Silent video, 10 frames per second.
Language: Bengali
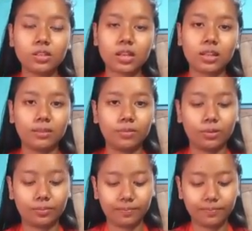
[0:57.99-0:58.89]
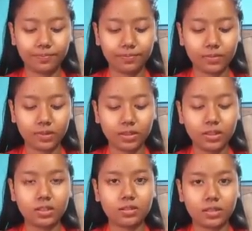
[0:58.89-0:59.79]
সাদা বড়
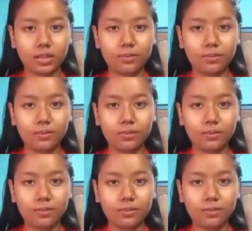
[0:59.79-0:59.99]
স্যার